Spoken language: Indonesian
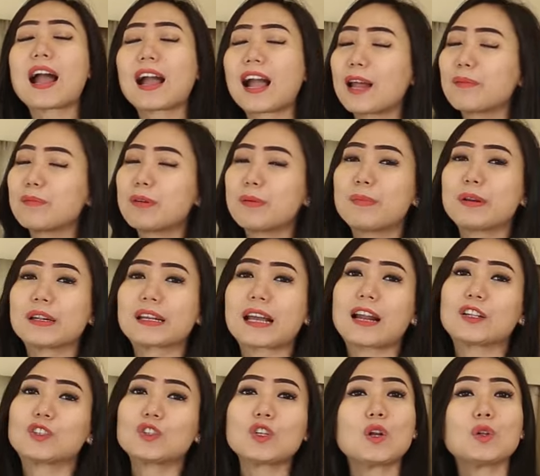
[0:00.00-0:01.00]
akan
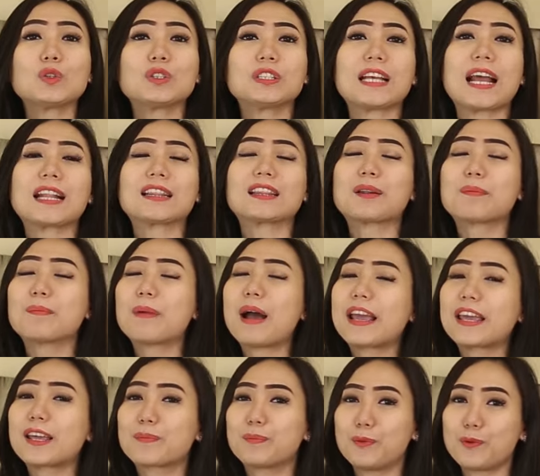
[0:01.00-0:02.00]
memberikan solusi yang
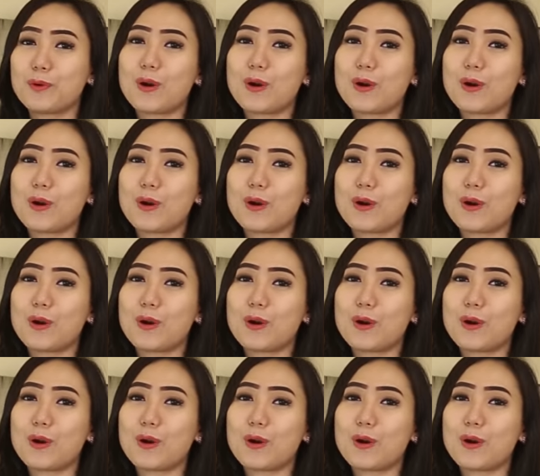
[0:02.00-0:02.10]
terbaik